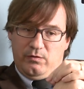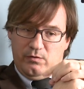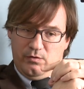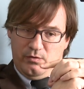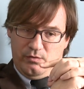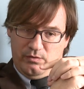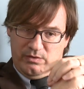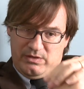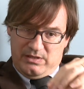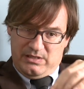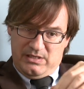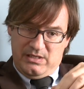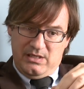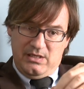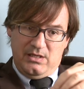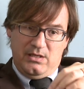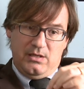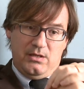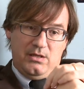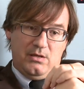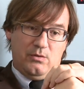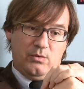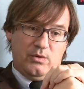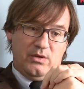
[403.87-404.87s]
sono sì
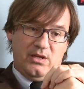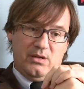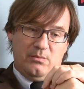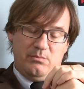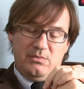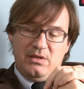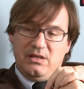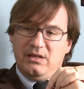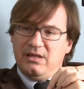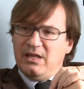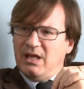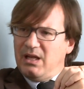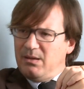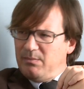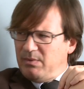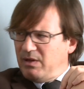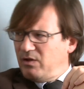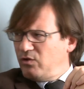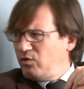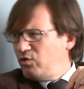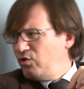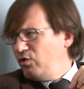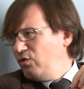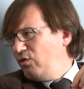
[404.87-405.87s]
di ordine ambientale ma
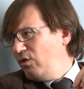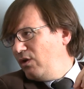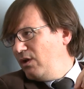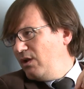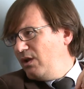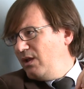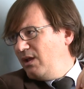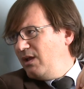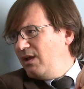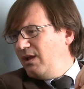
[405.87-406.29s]
che sono